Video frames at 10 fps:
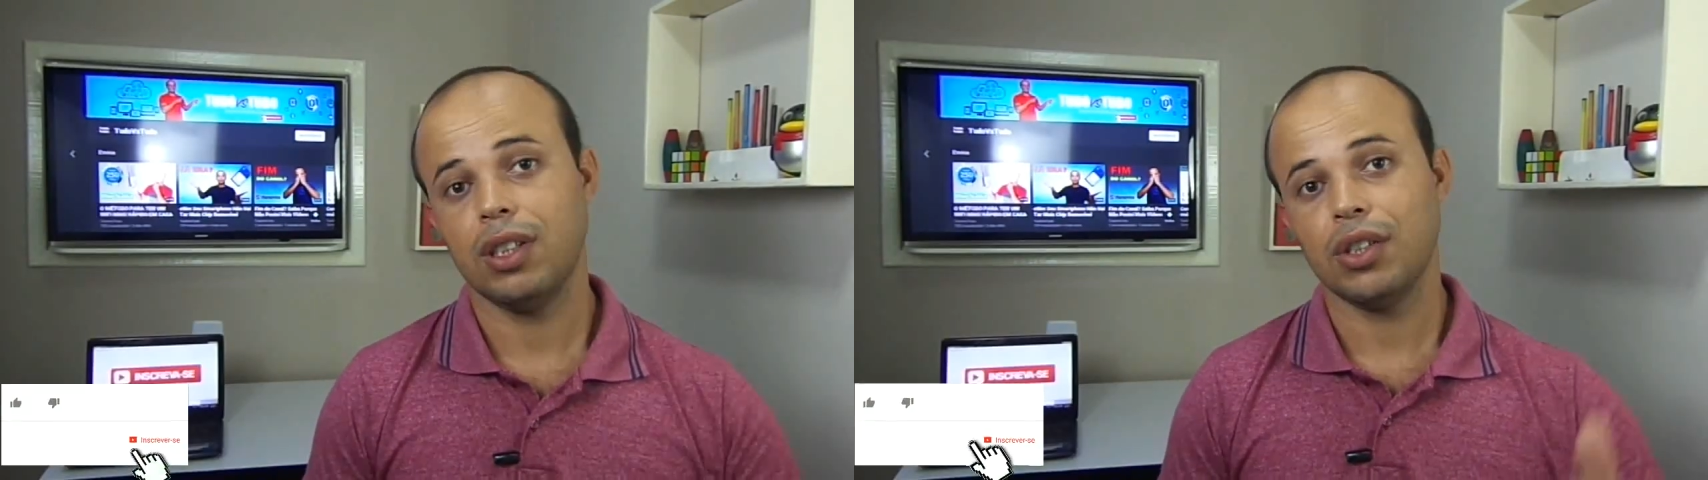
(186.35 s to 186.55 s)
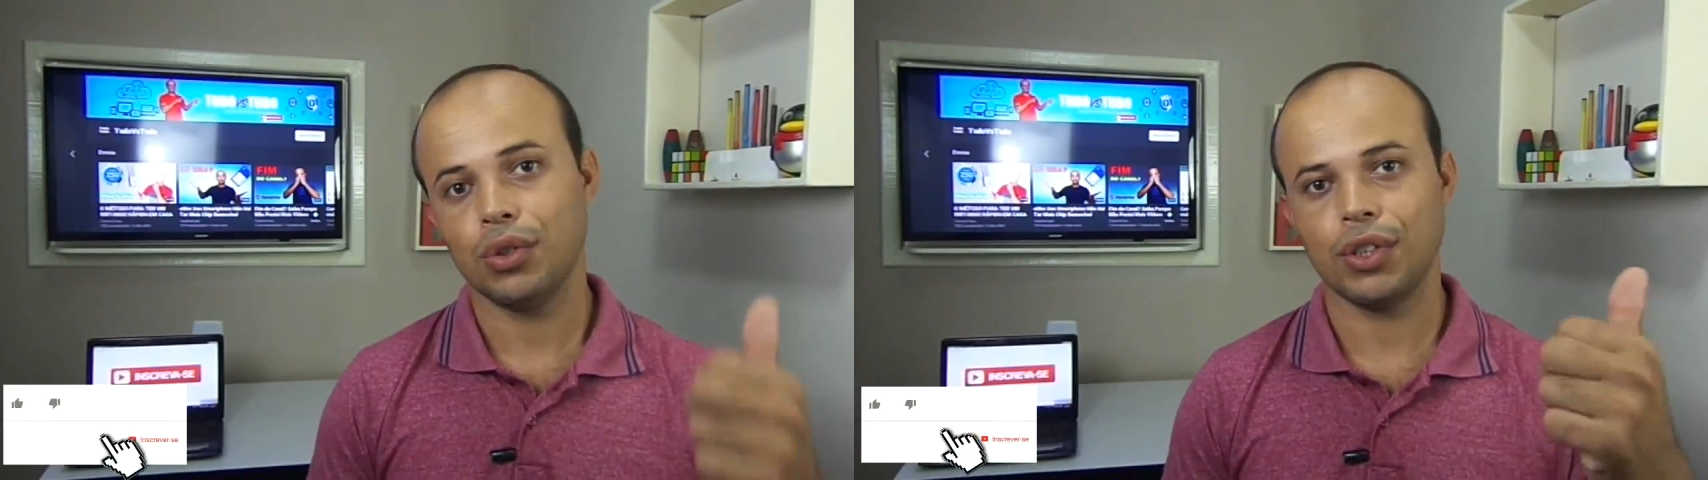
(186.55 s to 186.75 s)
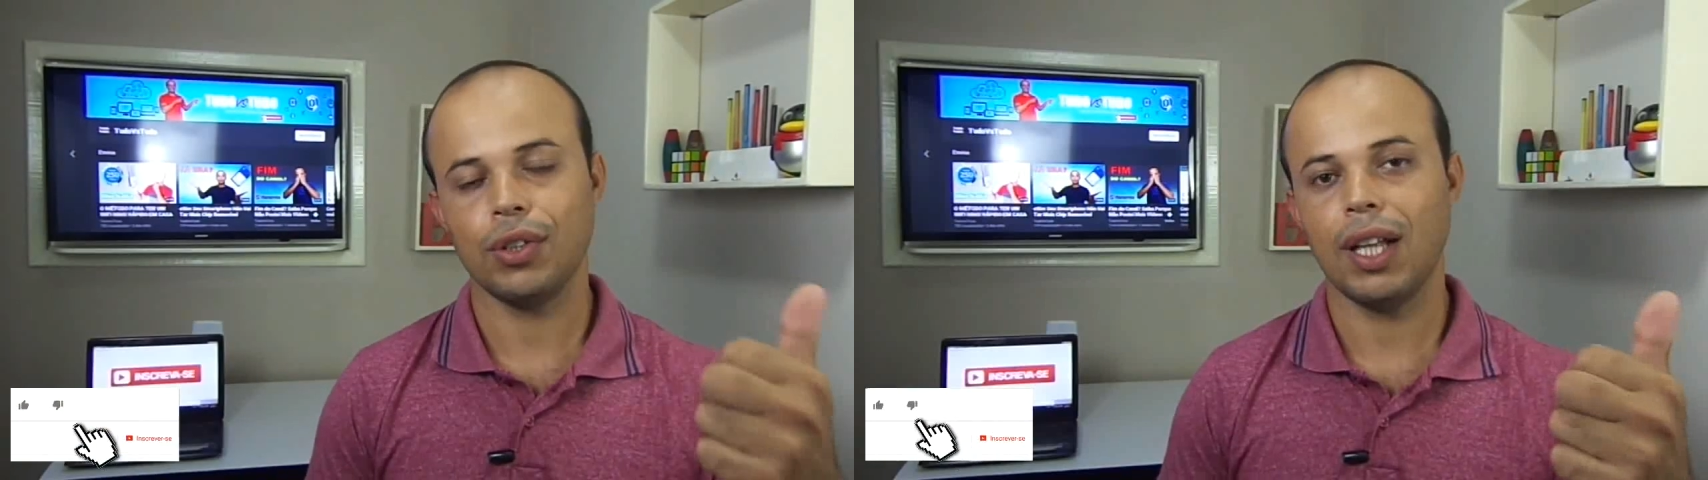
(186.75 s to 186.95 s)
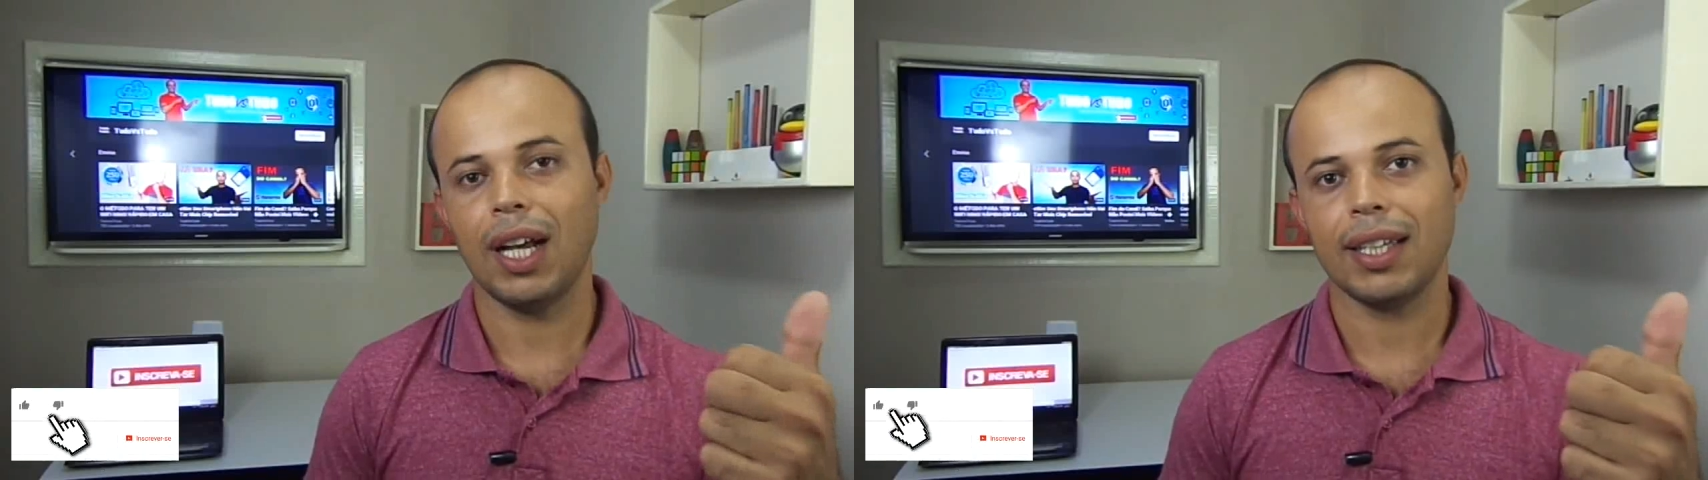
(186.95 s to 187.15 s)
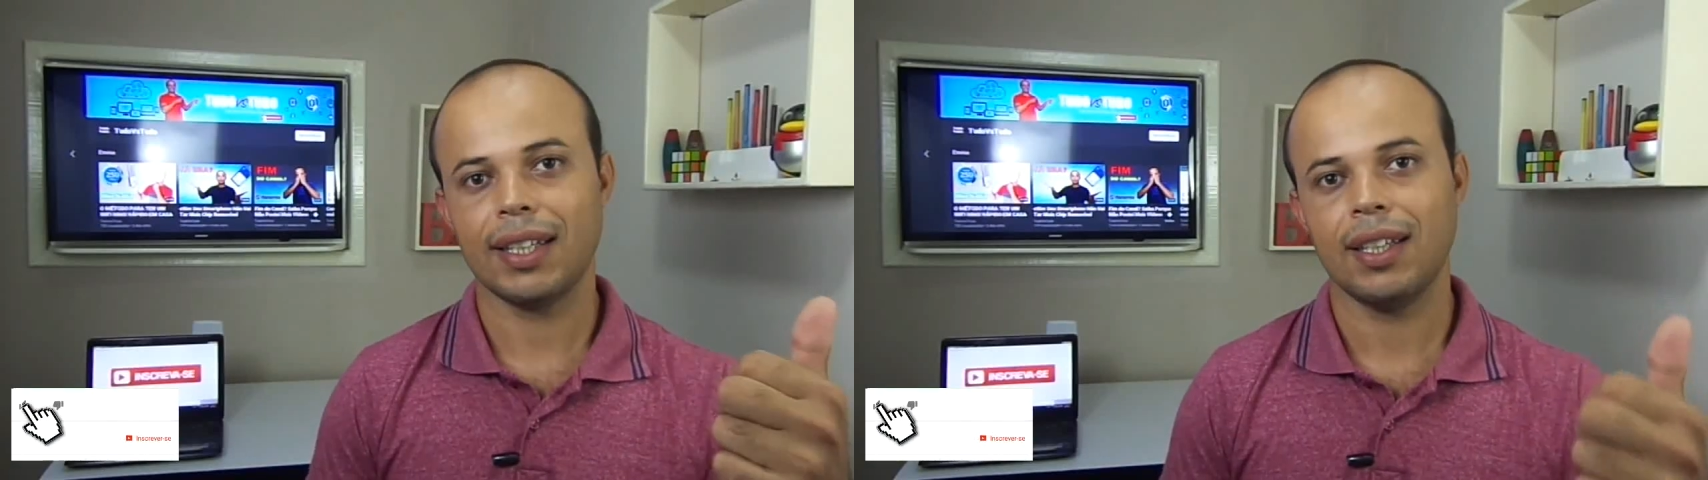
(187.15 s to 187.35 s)
deixe o seu
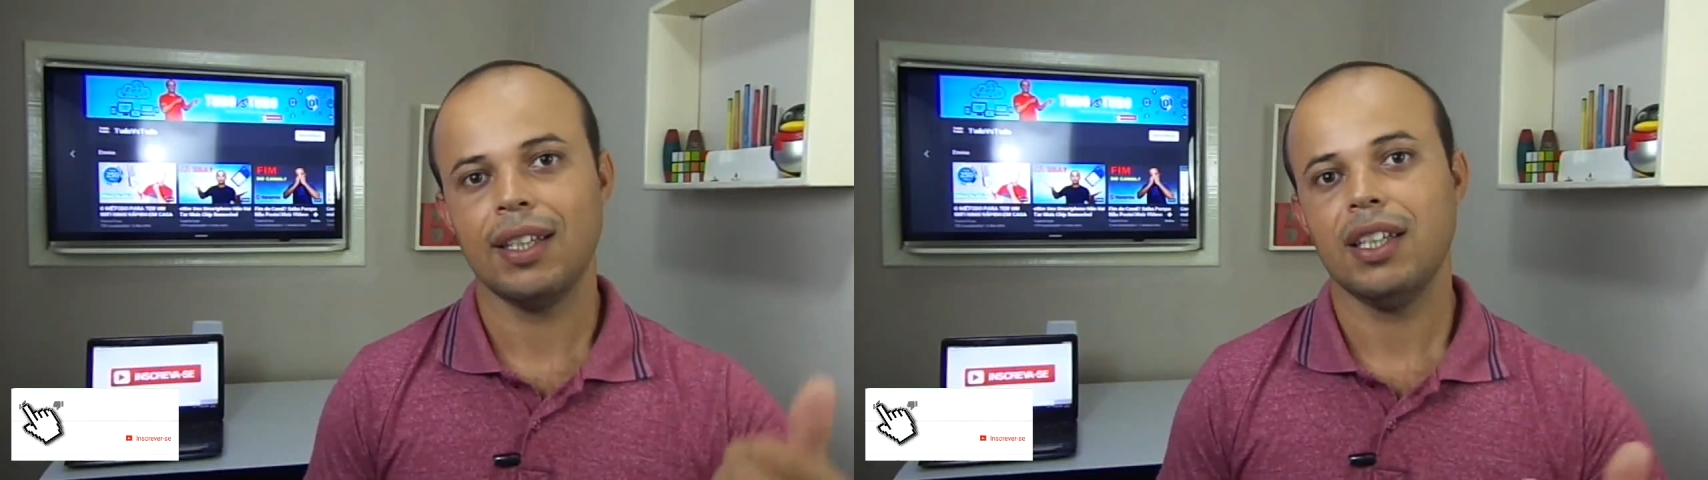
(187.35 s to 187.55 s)
like